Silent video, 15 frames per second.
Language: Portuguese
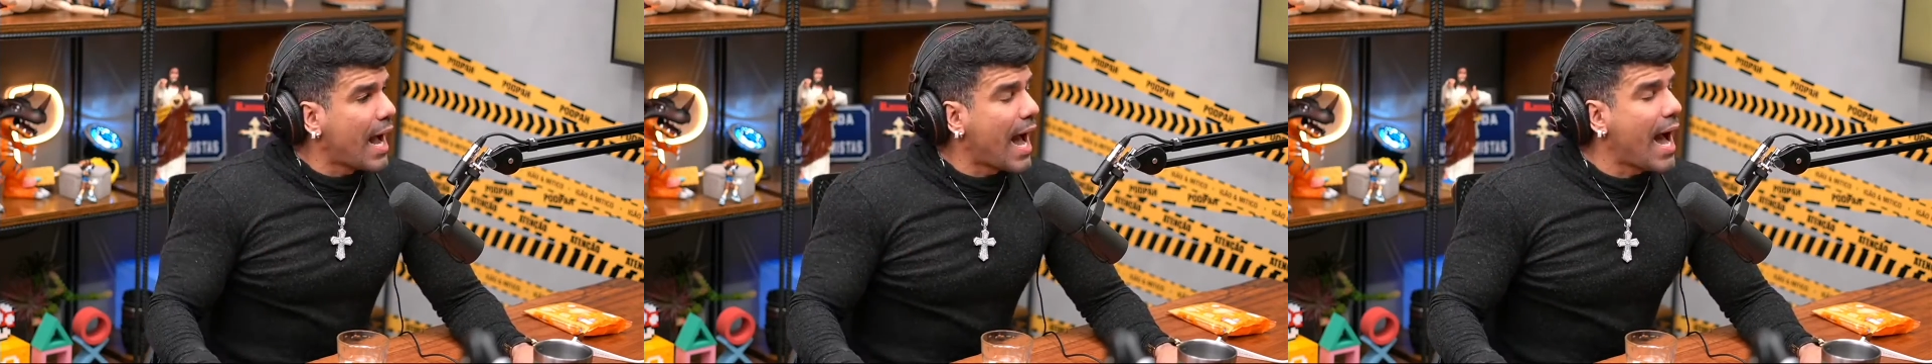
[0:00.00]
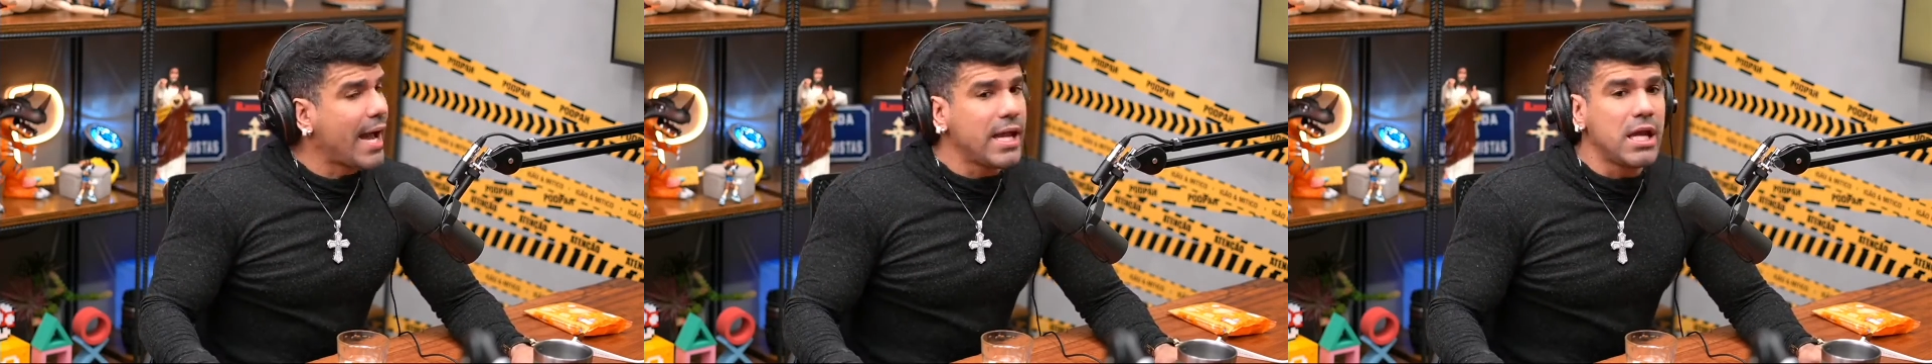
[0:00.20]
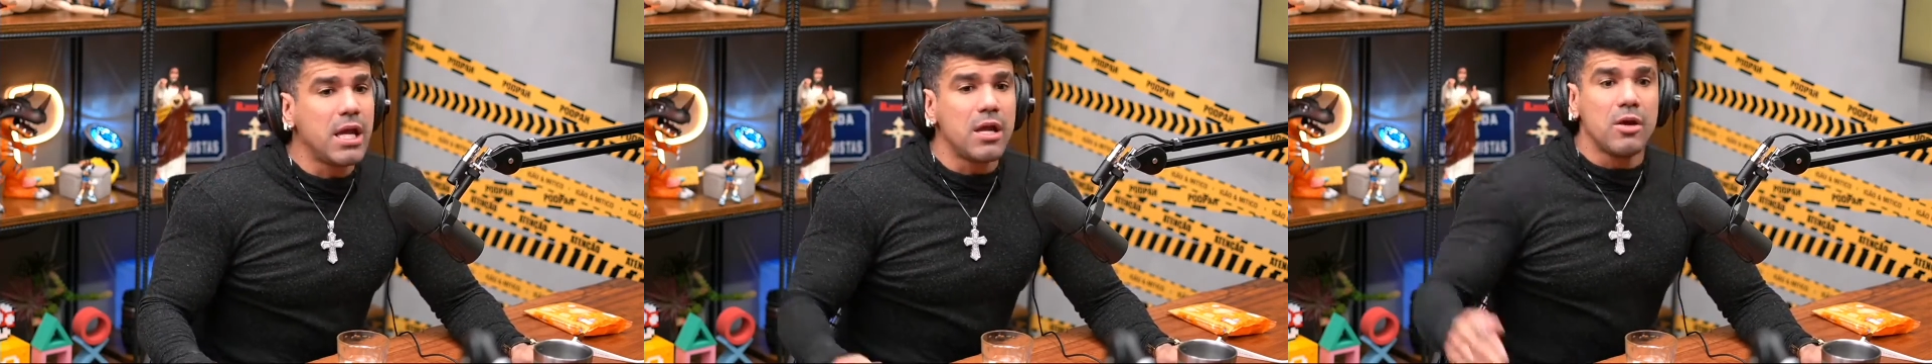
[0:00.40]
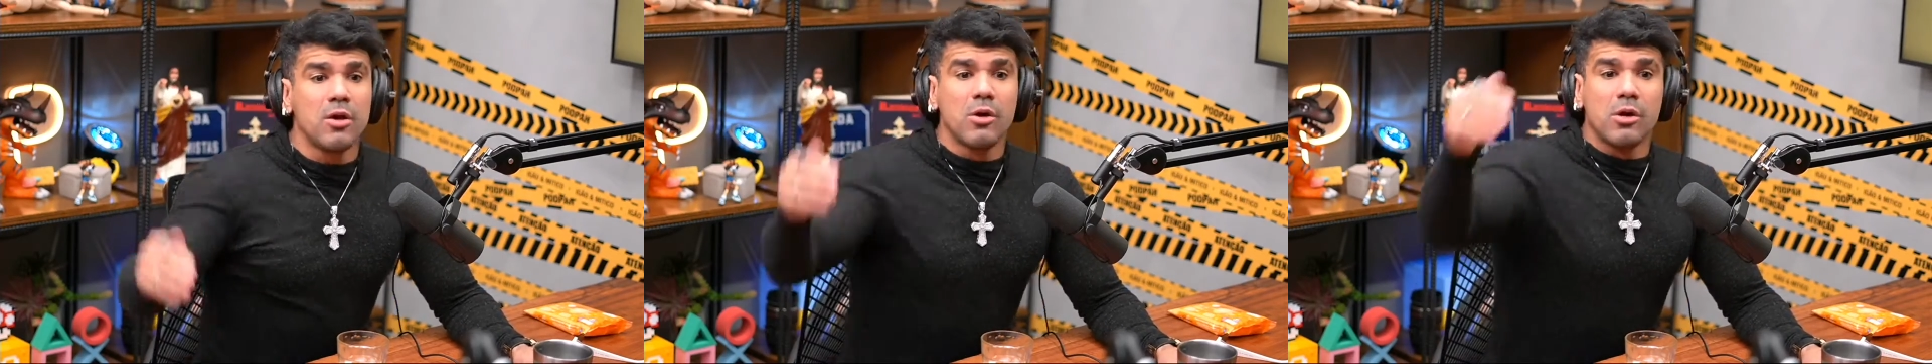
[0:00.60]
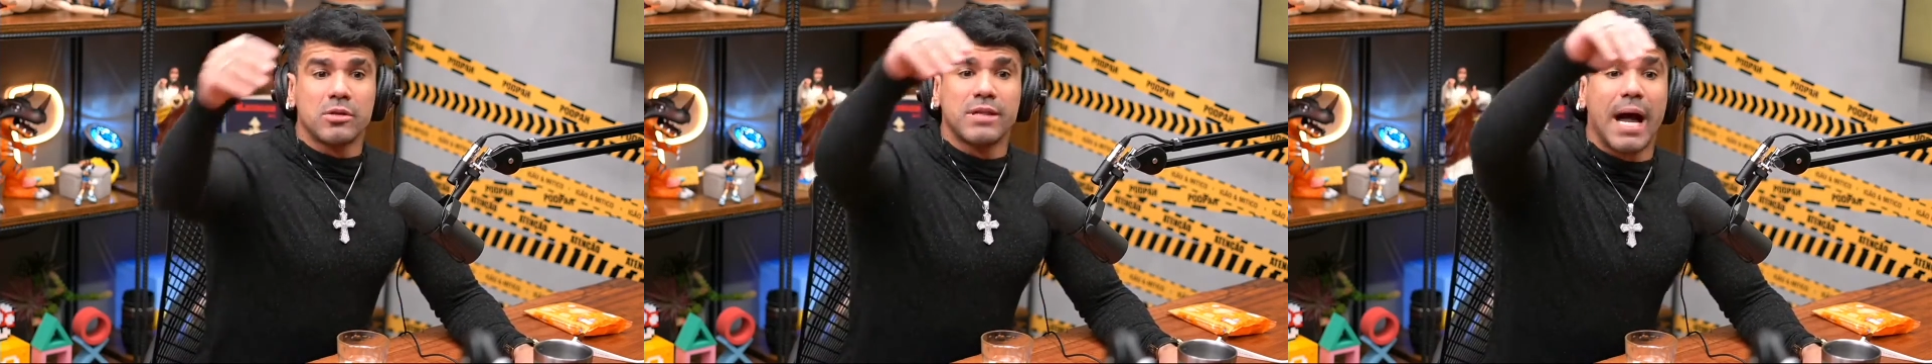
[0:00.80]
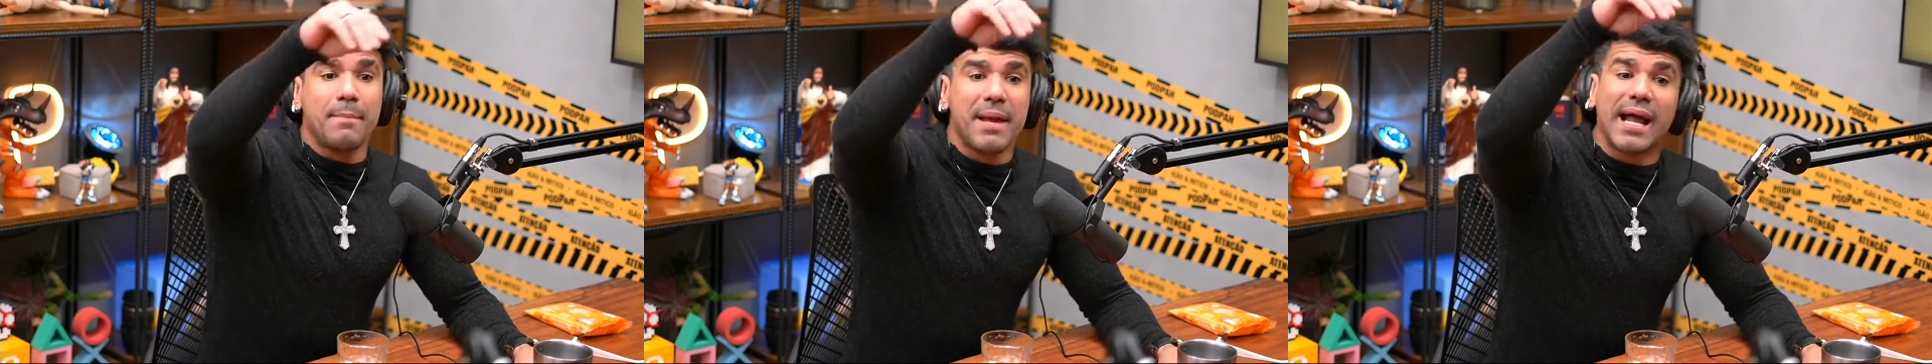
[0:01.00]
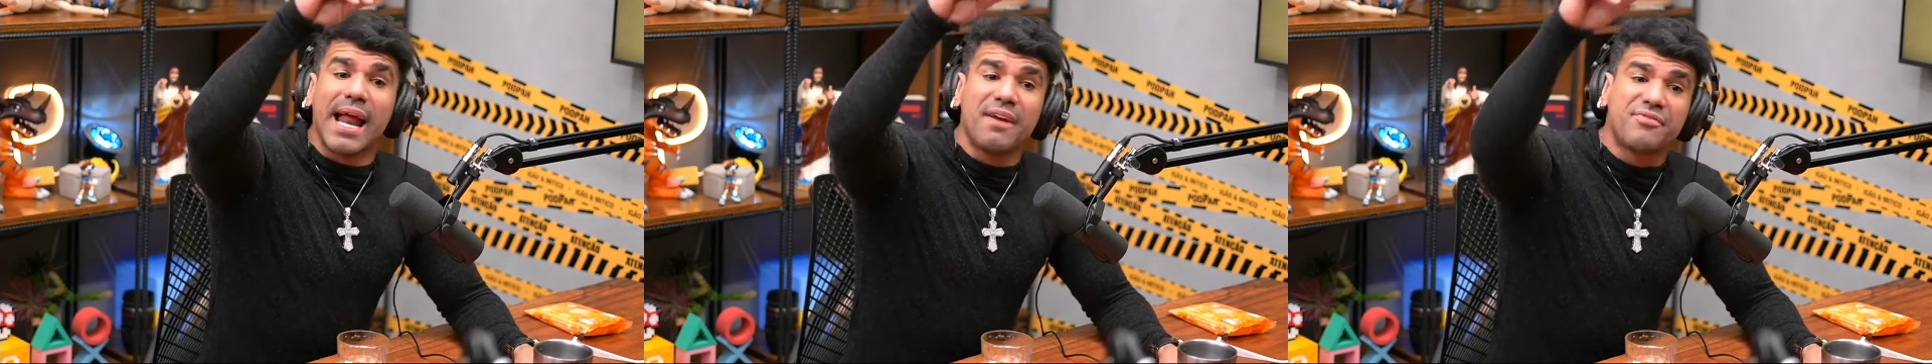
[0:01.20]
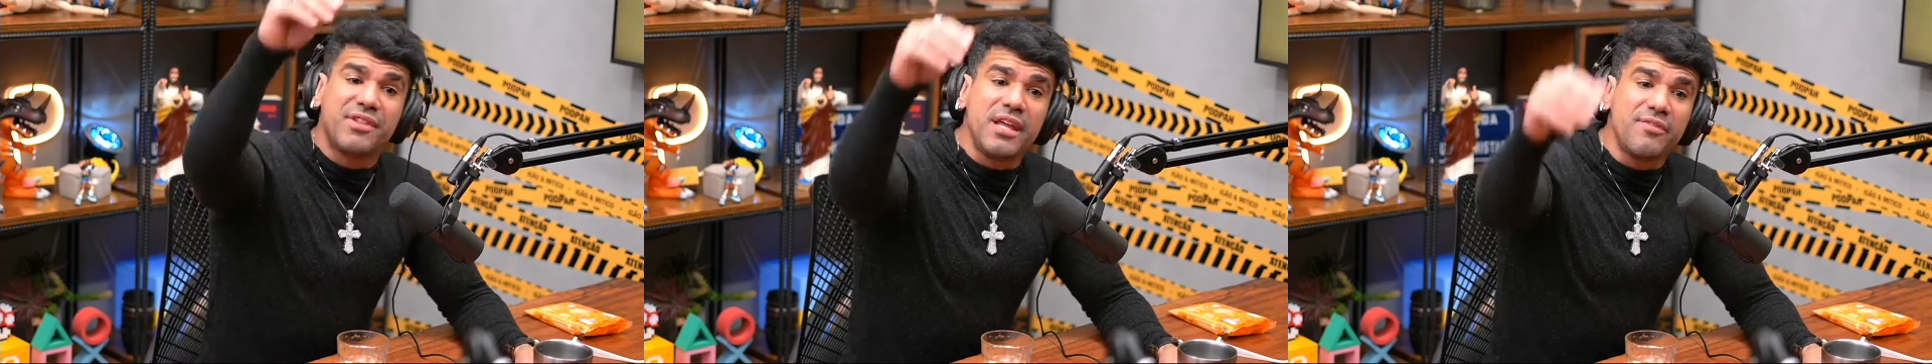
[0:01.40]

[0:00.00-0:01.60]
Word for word: Aí, da minha live